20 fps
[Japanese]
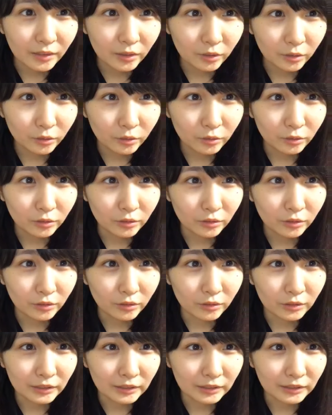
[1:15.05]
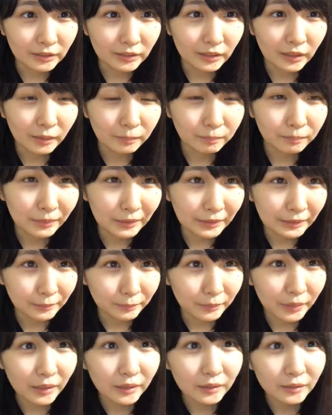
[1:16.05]
そうですねやっぱり
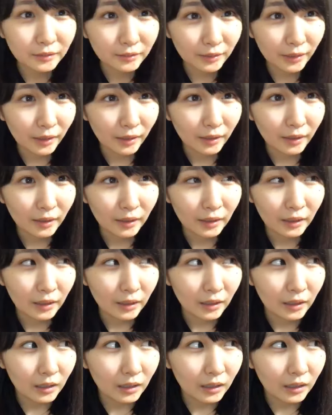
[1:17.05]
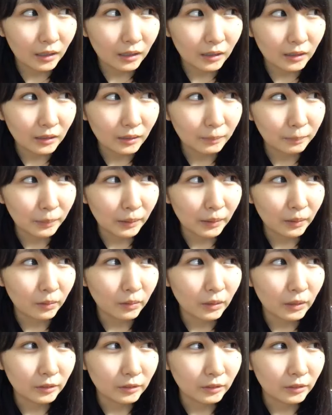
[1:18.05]
メールはやっぱ
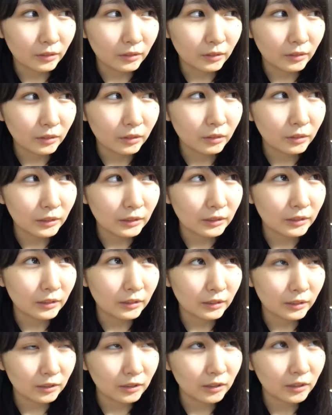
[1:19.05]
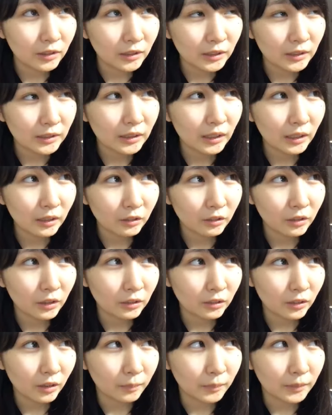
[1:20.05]
あのそうですよねツイッターとか
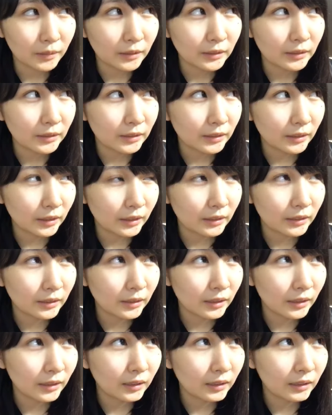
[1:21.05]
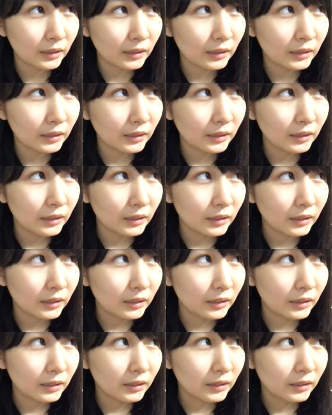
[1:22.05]
とはまた違って
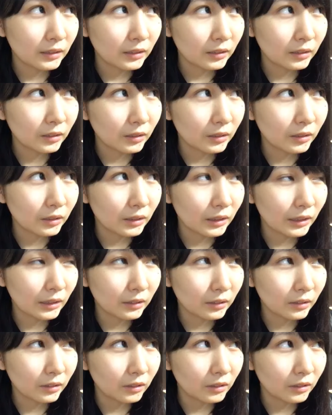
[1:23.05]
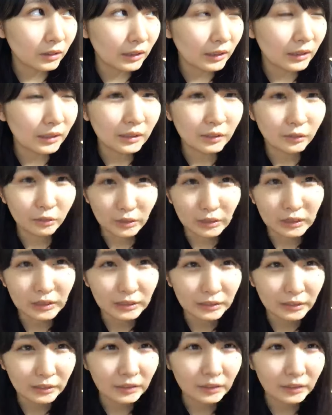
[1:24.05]
そうあのはいお
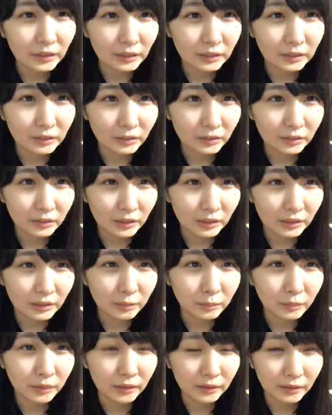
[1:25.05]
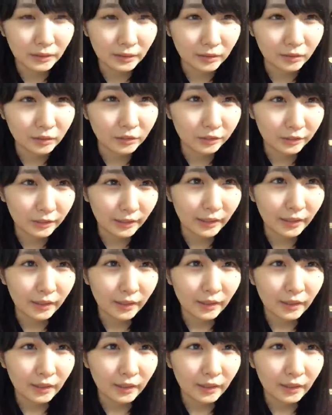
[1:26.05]
金がかかってしまっているので